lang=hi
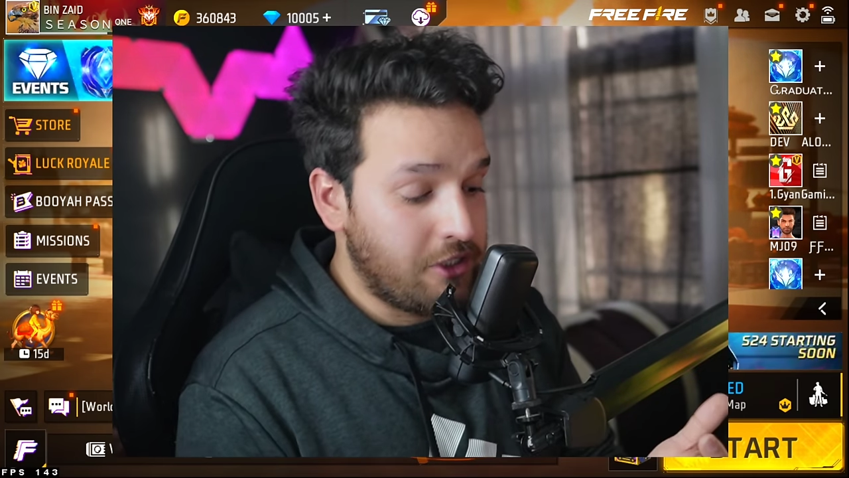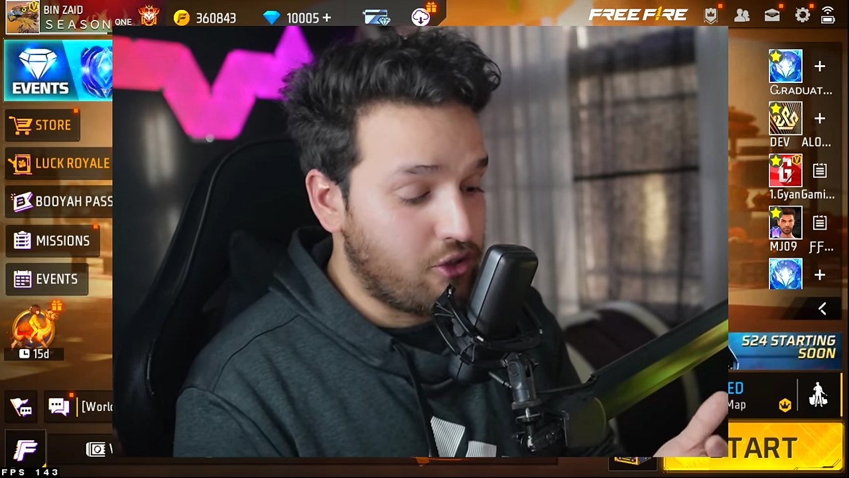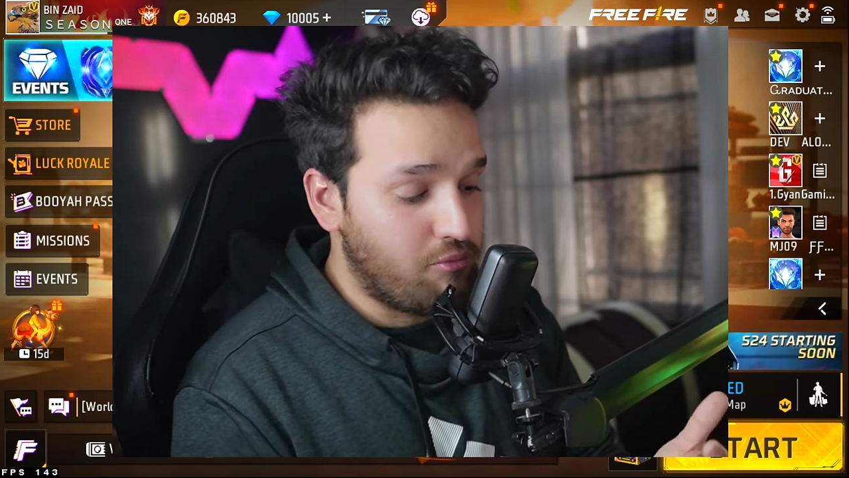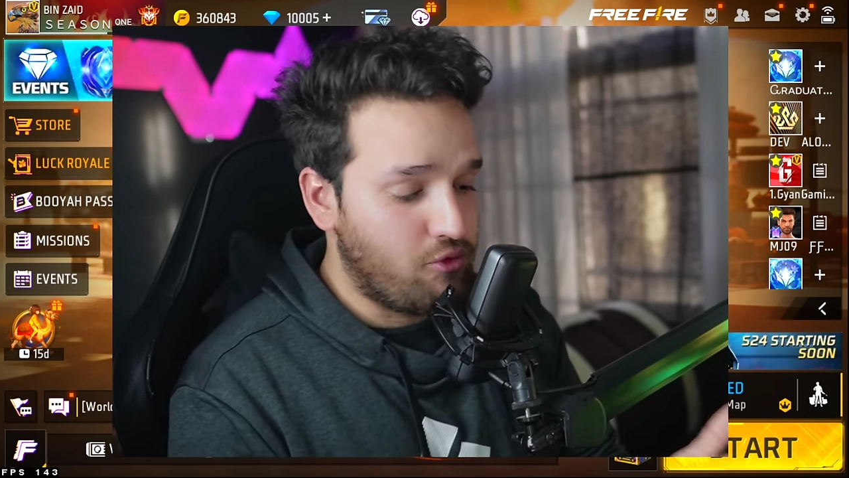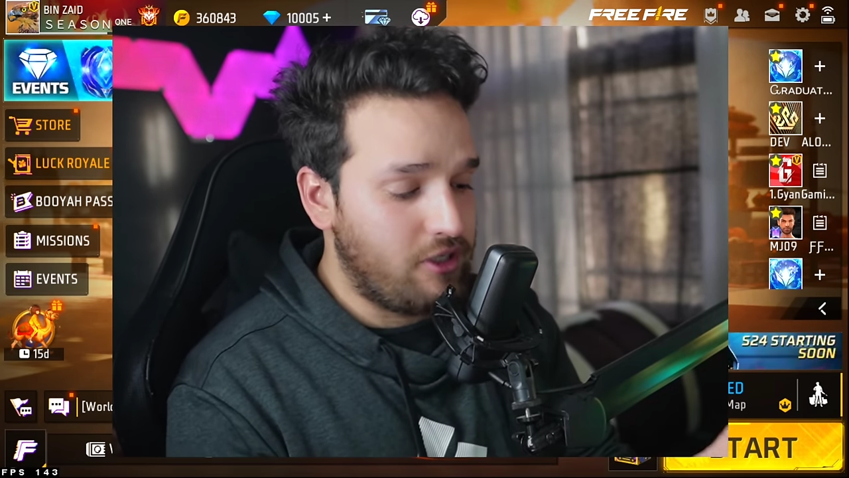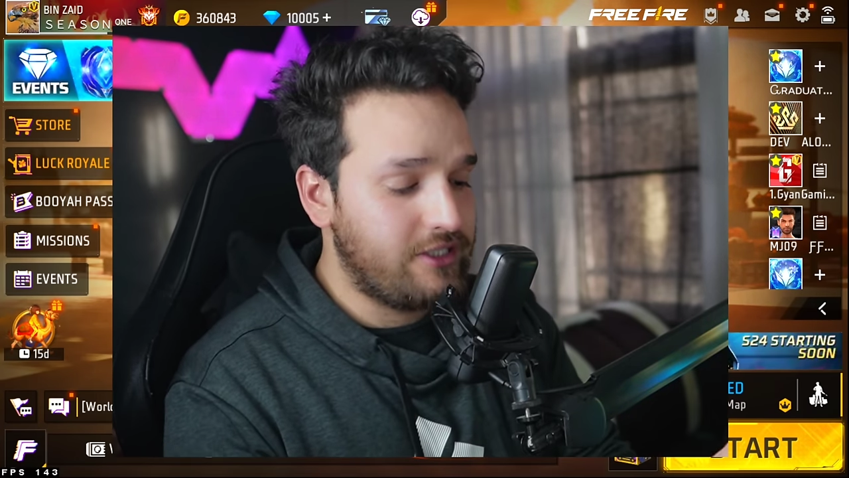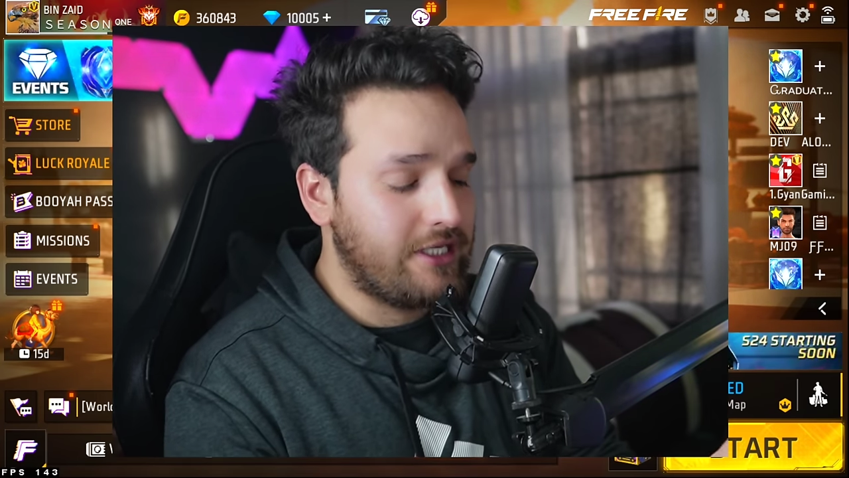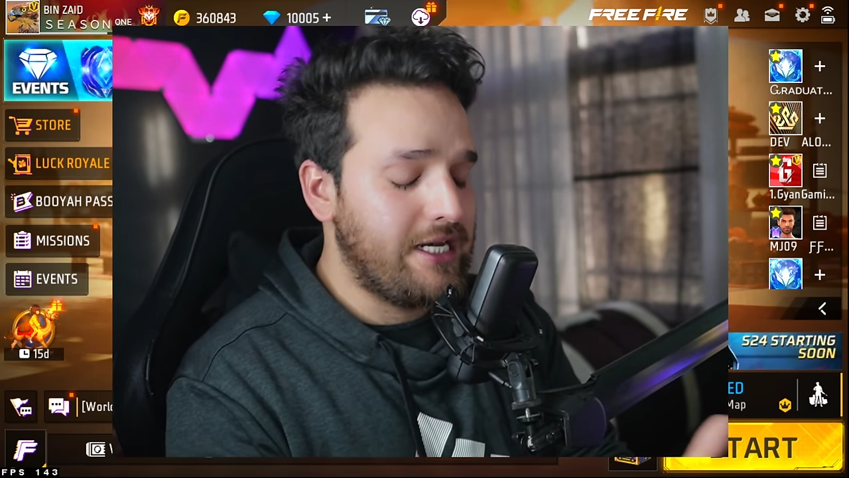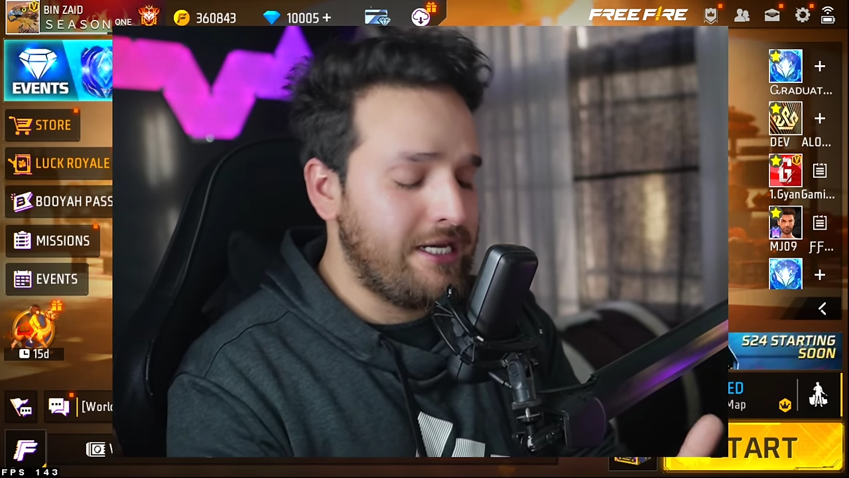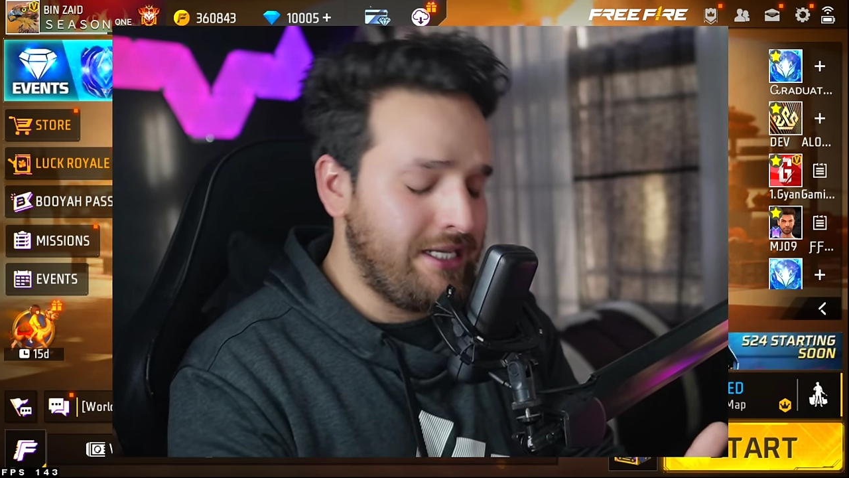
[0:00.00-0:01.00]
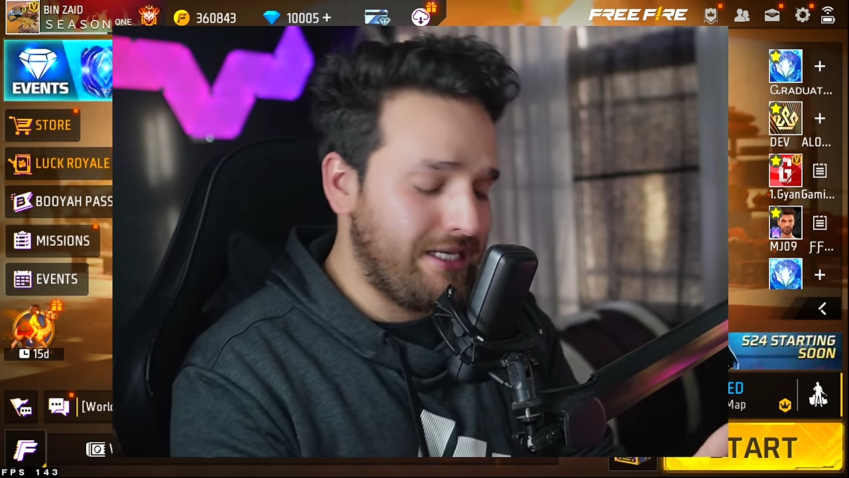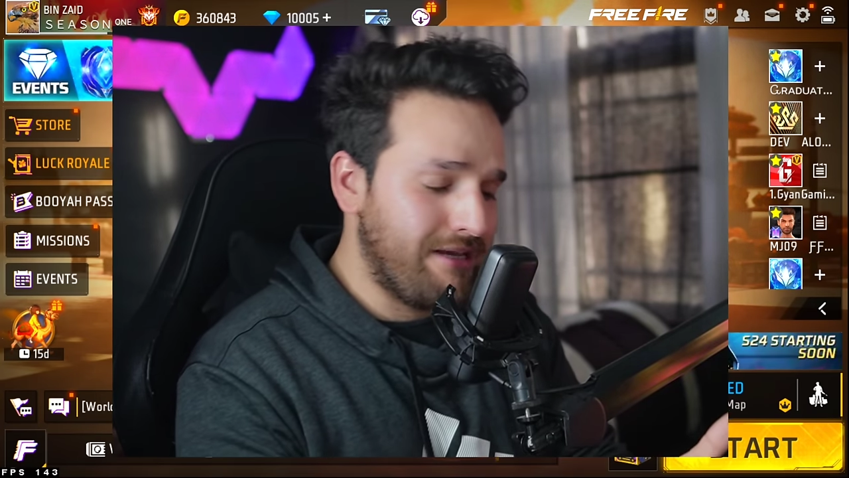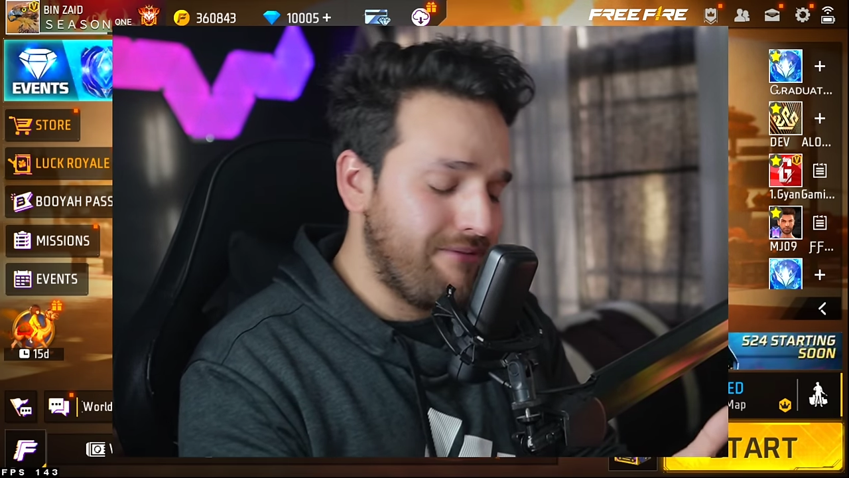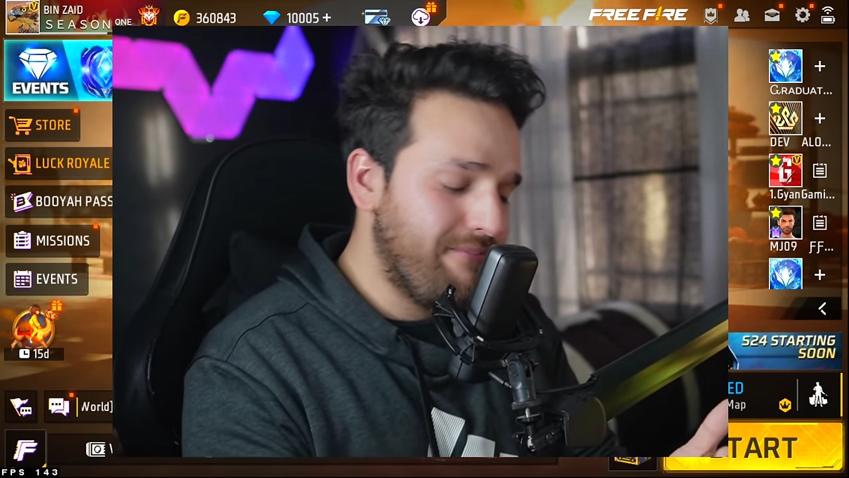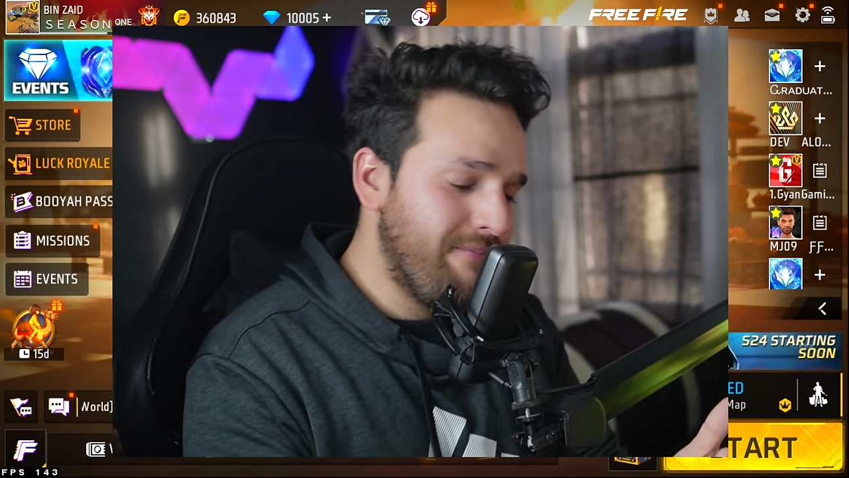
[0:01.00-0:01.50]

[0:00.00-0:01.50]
मेरे को बोलने के लिए ठीक है